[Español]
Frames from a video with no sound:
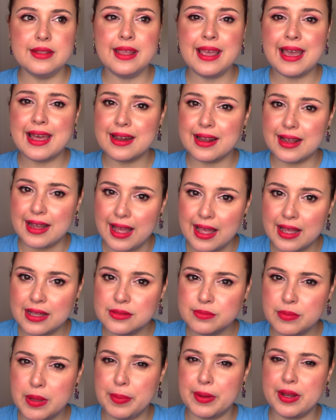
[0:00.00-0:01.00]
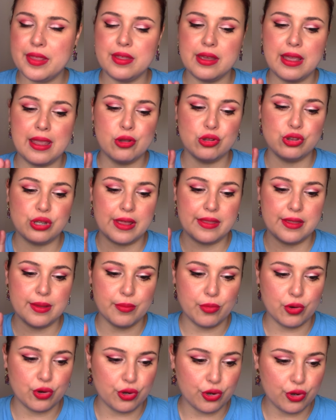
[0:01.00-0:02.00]
de Argan, me parece que hay otra de
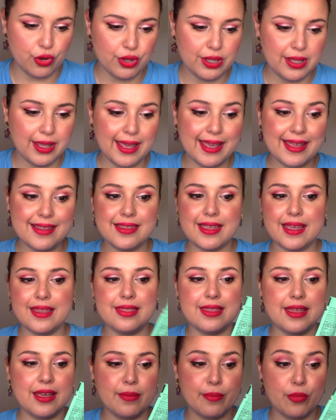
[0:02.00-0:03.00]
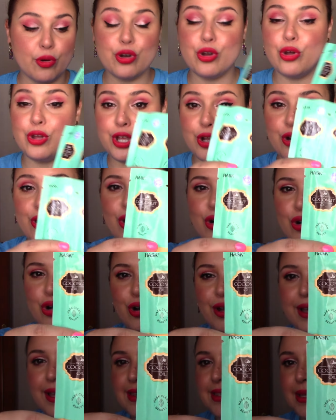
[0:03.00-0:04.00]
Monoi, esta es de Monoi
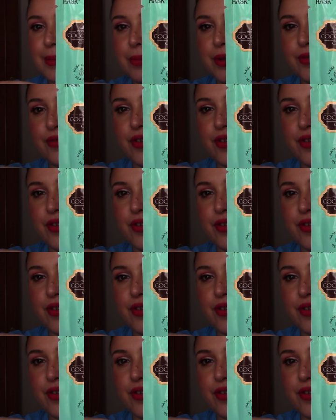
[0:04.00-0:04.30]
Coco, esta es mi